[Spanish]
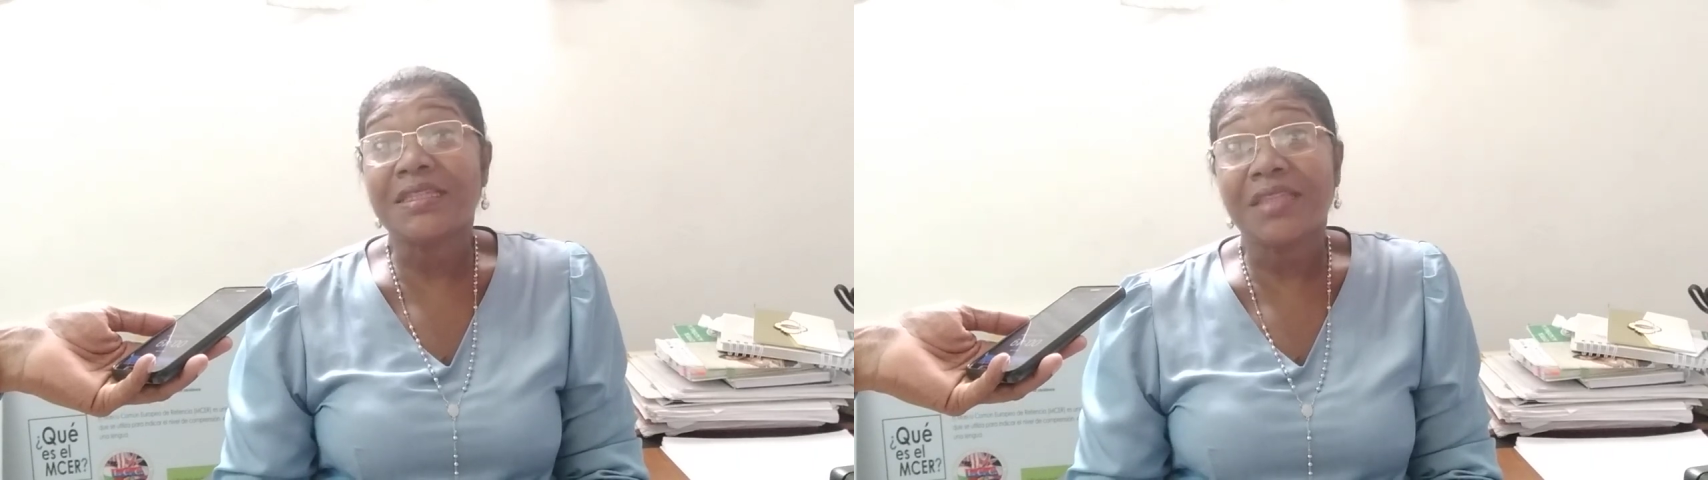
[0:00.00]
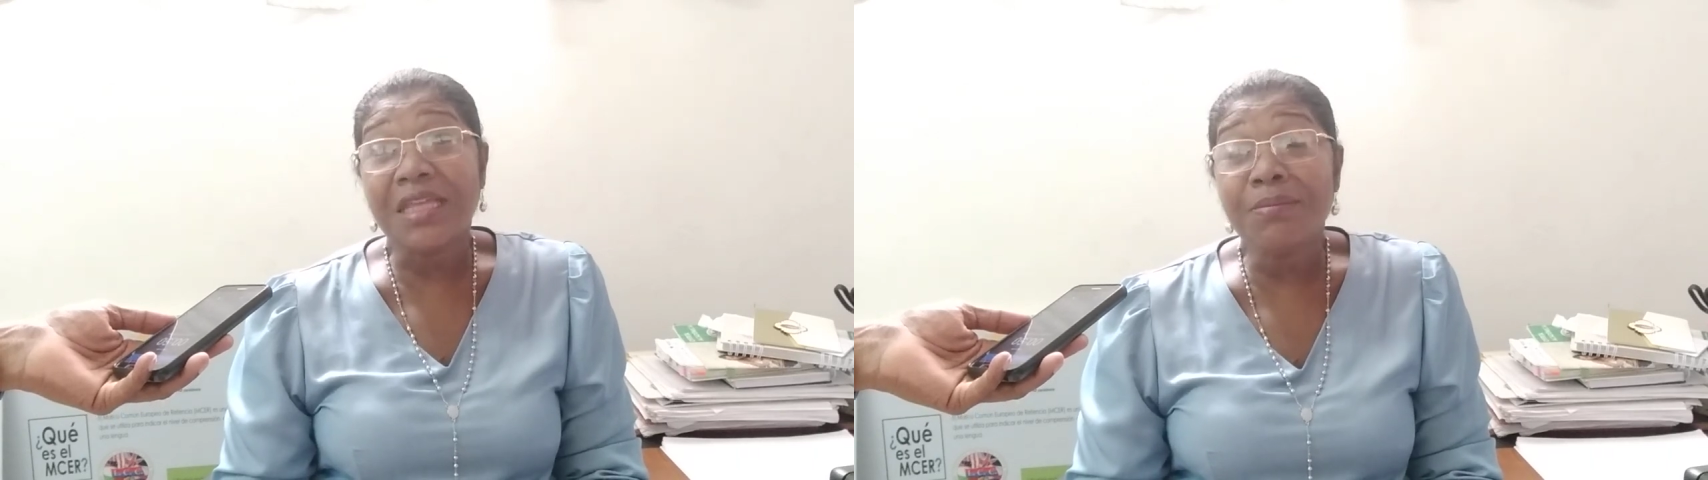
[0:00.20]

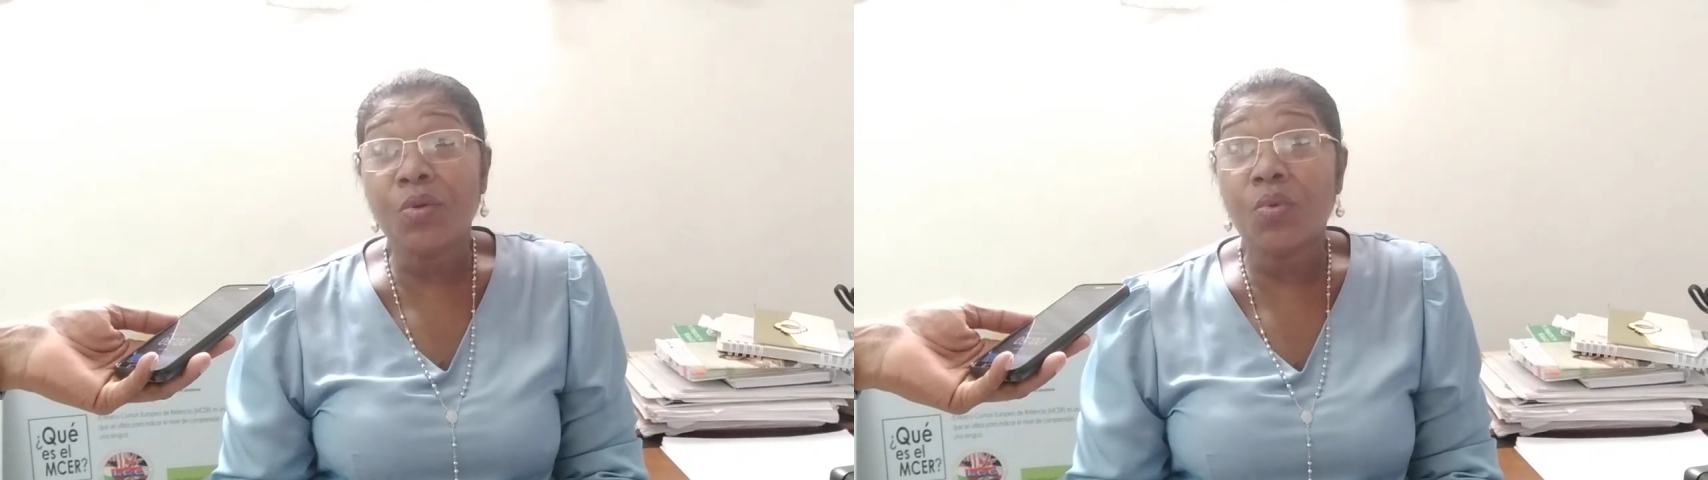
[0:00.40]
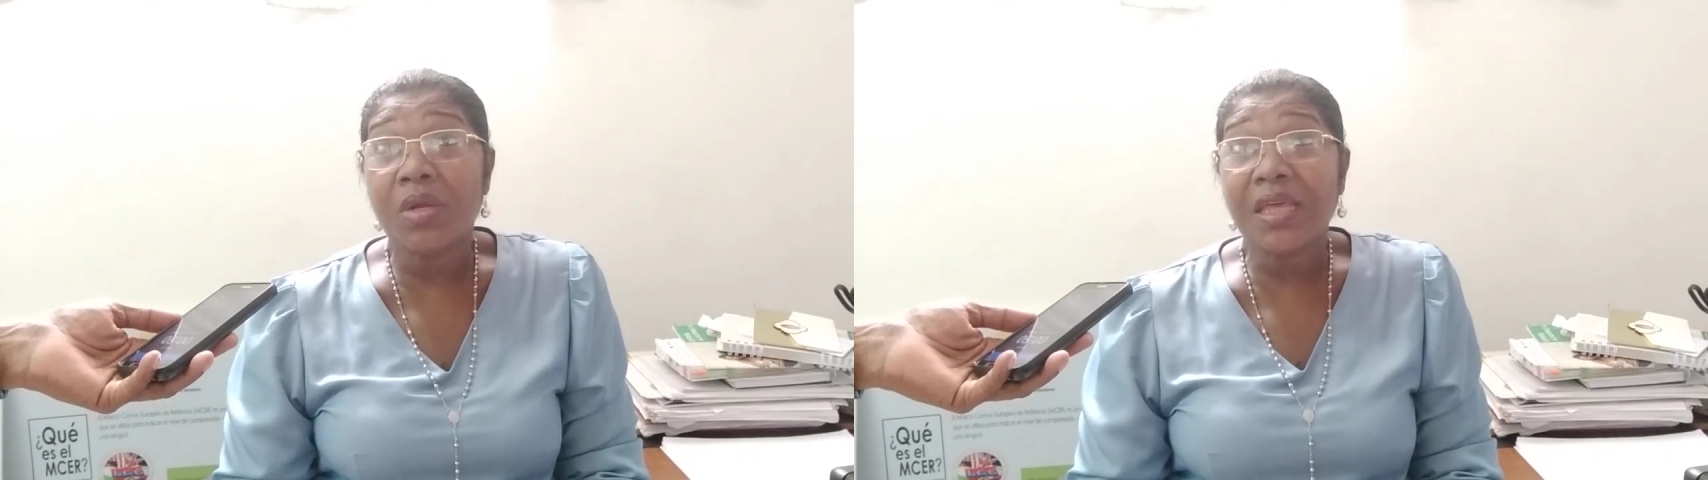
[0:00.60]
está
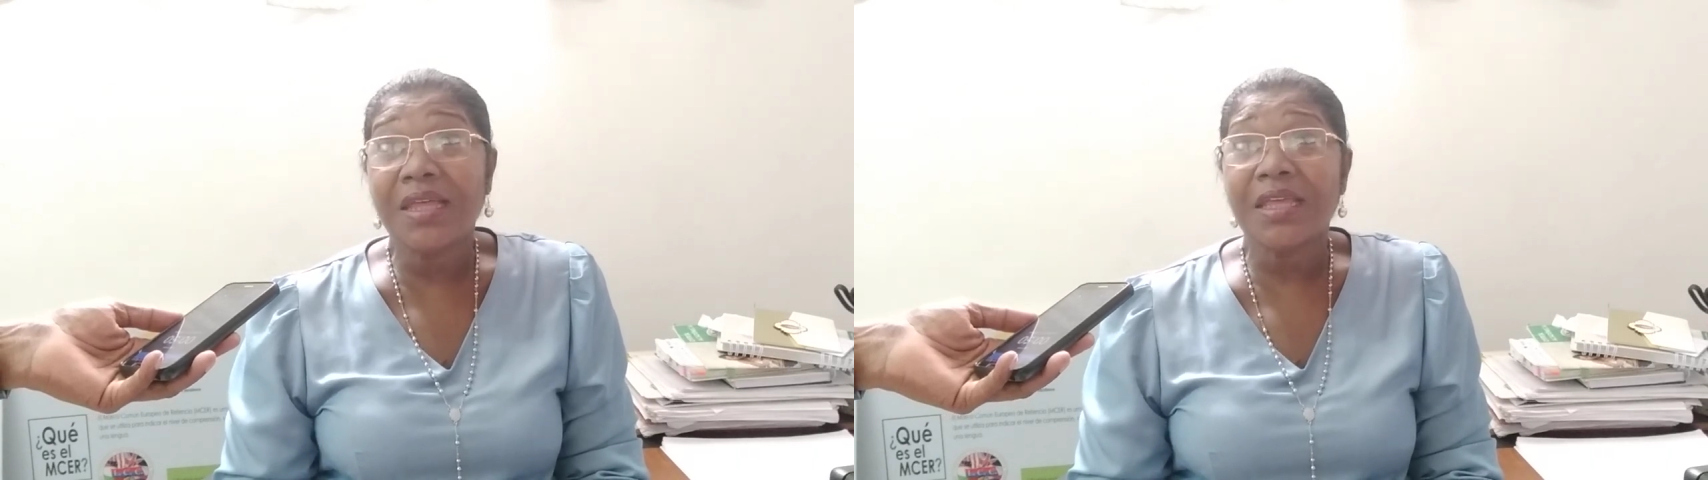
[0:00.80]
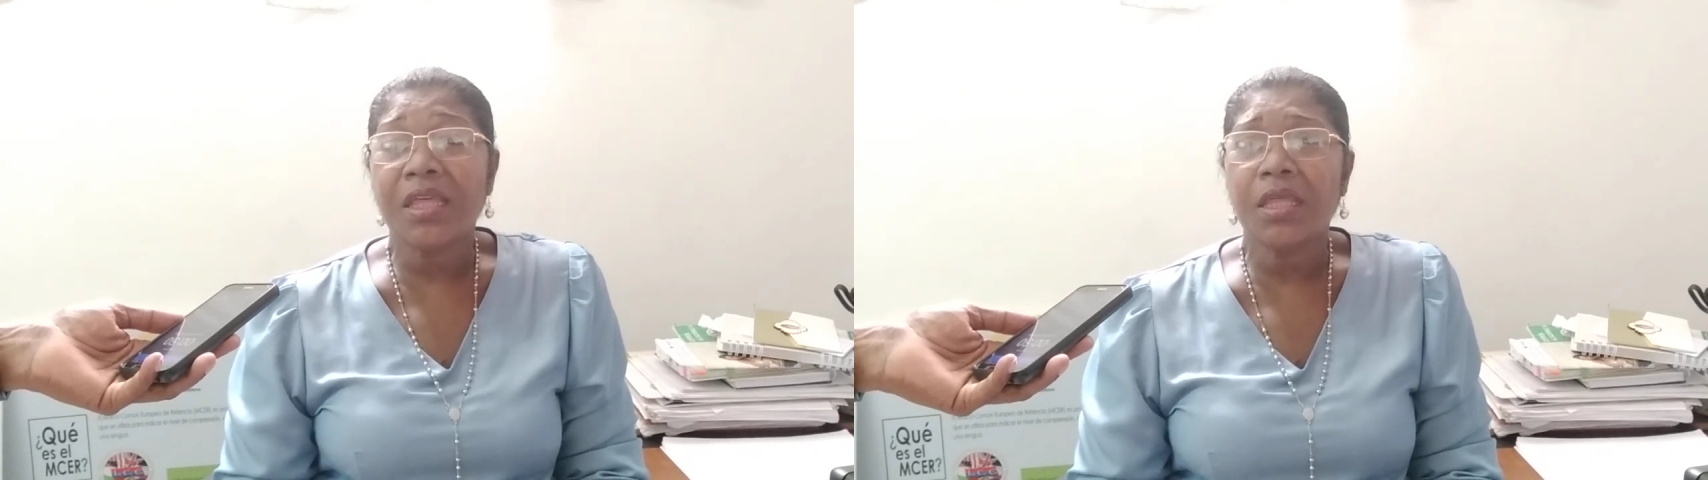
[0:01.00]

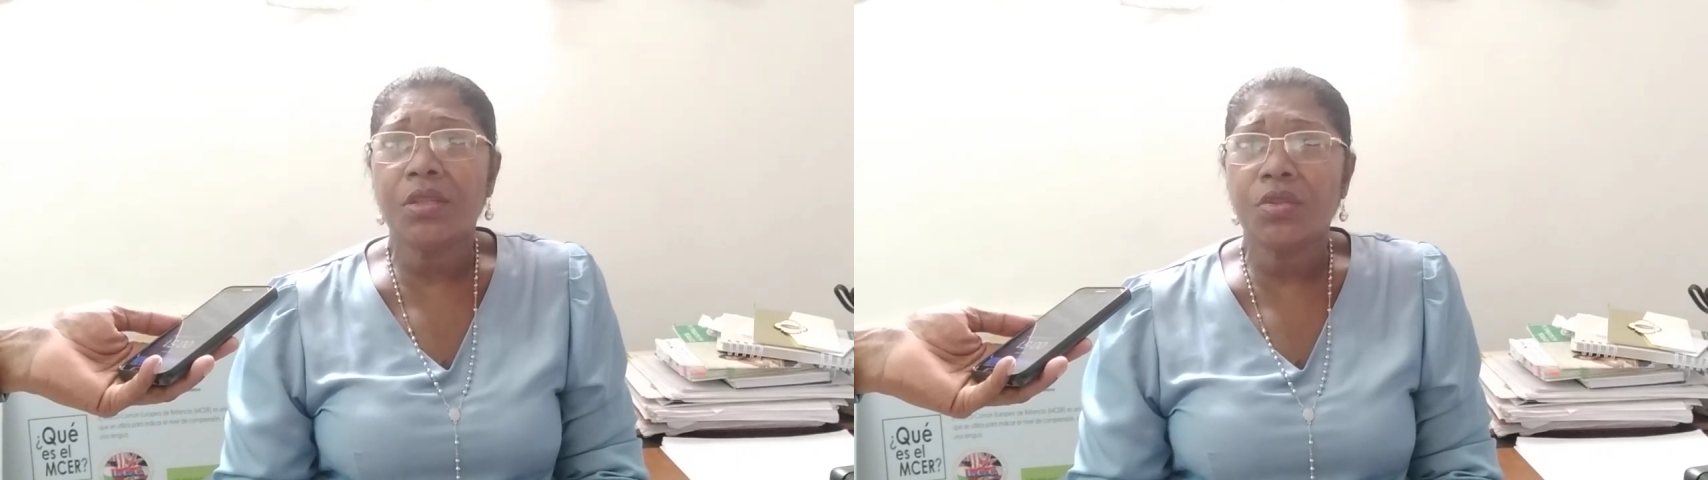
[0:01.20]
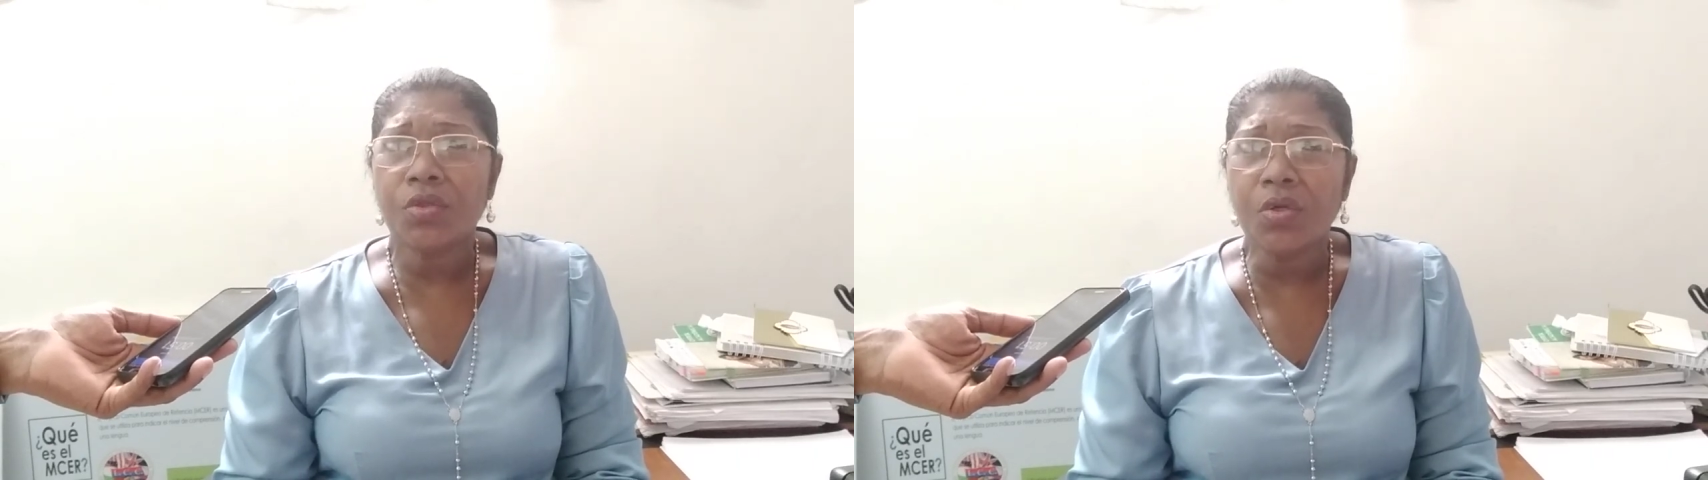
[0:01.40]
involucrada en